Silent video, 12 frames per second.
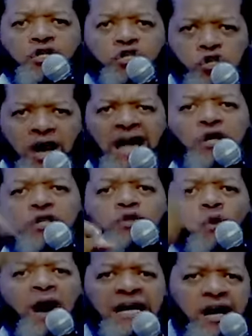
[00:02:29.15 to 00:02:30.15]
tu as le
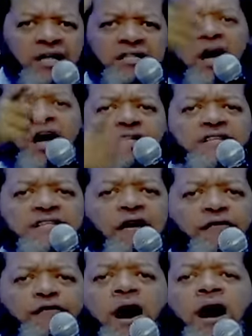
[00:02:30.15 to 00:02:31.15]
droit d'entendre sa
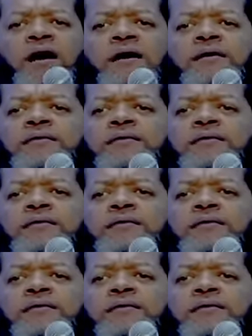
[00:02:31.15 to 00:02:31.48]
voix.